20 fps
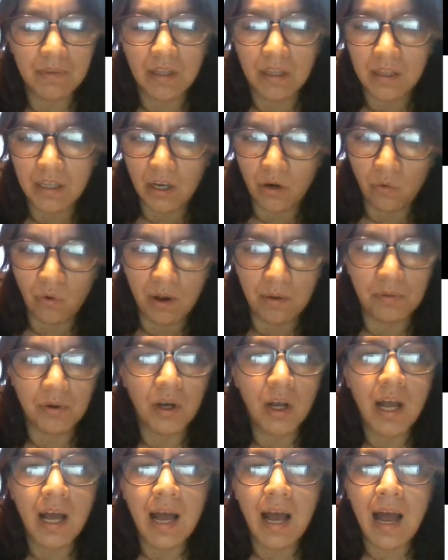De nuevo,
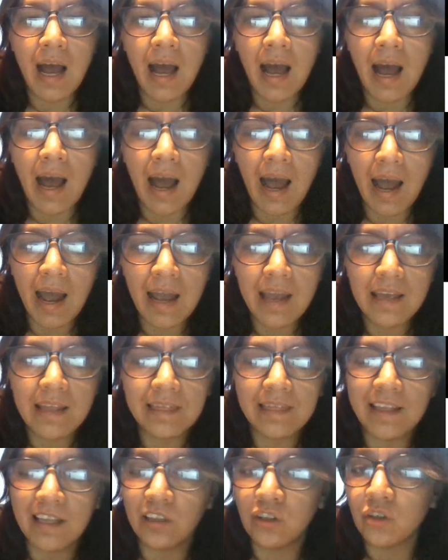hay
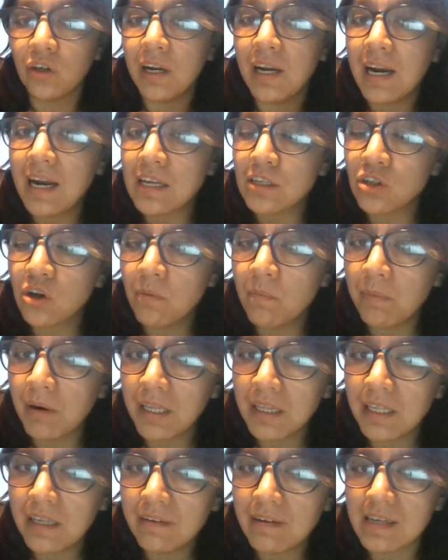dentro de las
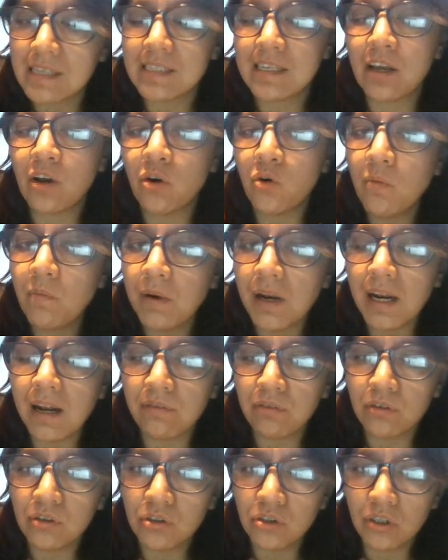completivas que cumplen la
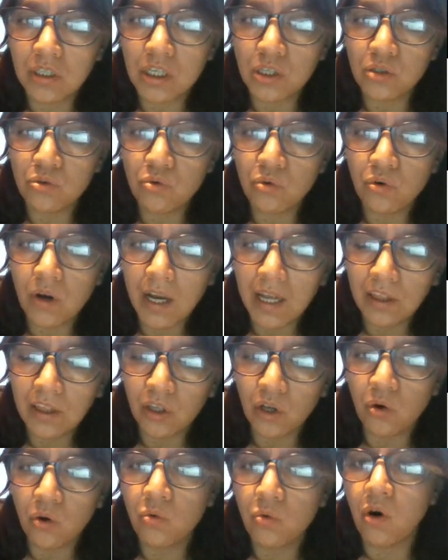función de
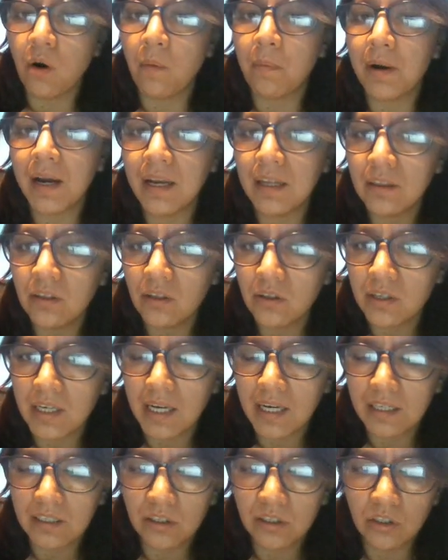sujeto u objeto
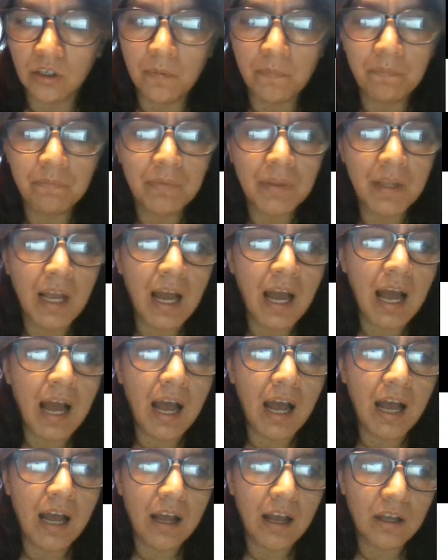directo,
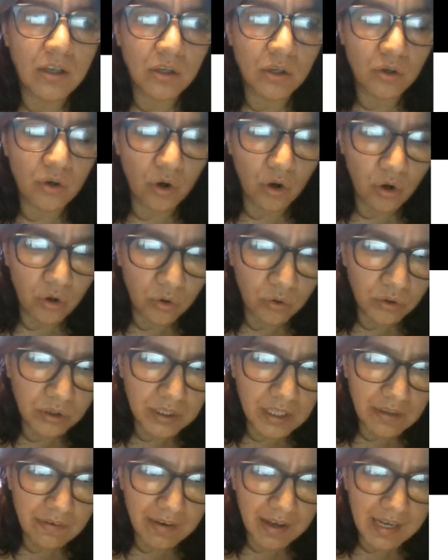
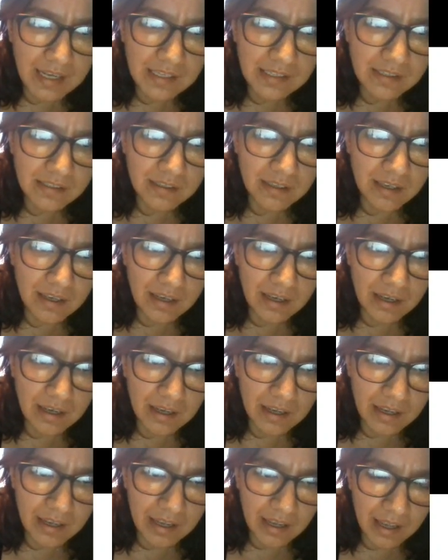conjuntivas
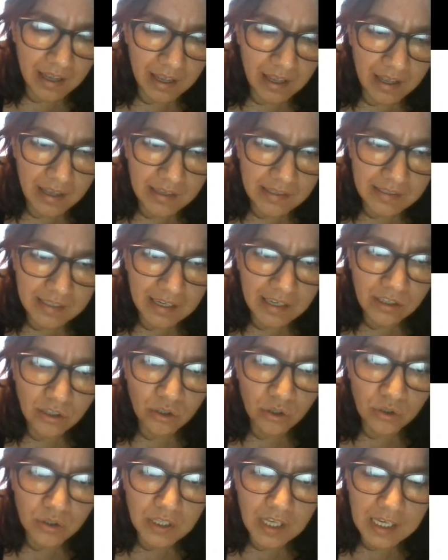que están
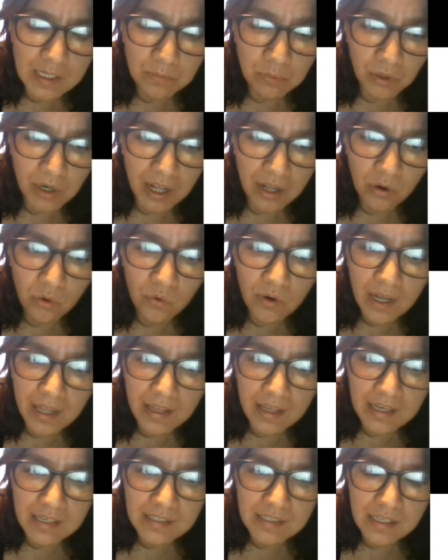introducidas por alguna
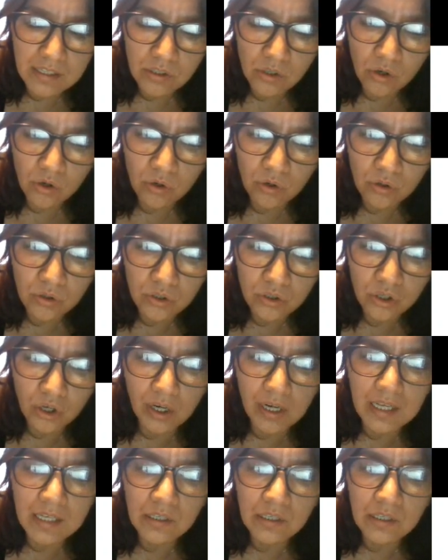de estas conjunciones,